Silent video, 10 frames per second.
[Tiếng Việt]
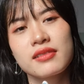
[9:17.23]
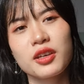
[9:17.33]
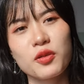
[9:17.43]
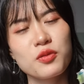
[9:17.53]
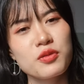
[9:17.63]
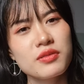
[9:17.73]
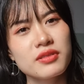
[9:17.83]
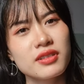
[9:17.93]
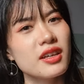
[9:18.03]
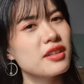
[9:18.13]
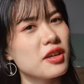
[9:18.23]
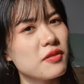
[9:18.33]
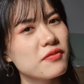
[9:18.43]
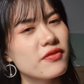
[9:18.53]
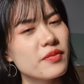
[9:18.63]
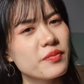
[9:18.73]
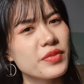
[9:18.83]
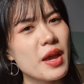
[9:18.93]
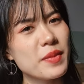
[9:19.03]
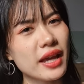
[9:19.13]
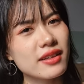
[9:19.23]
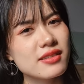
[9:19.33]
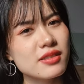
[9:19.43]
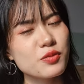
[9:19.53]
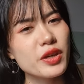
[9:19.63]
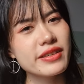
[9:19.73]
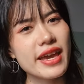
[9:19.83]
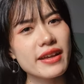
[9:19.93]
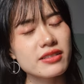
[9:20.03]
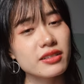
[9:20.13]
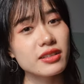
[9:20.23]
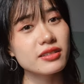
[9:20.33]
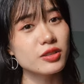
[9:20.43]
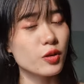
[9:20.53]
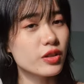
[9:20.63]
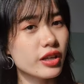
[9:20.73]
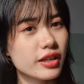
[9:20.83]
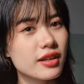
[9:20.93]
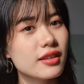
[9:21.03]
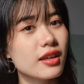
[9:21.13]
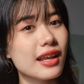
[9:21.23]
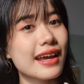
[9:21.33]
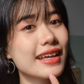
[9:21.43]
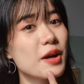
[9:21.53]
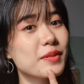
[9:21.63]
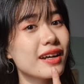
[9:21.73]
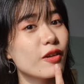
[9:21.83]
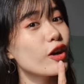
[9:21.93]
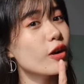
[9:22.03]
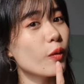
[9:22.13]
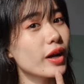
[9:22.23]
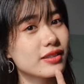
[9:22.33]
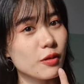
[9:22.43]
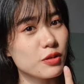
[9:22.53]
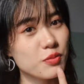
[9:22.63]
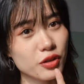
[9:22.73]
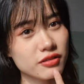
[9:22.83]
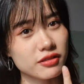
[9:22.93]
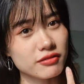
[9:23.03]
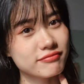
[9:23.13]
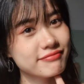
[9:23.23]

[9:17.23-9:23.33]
kiểu ghi điểm đem lại cái sự duyên dáng cho cái người đối diện á thì là cái hàm răng nó rất là quan trọng nha mọi người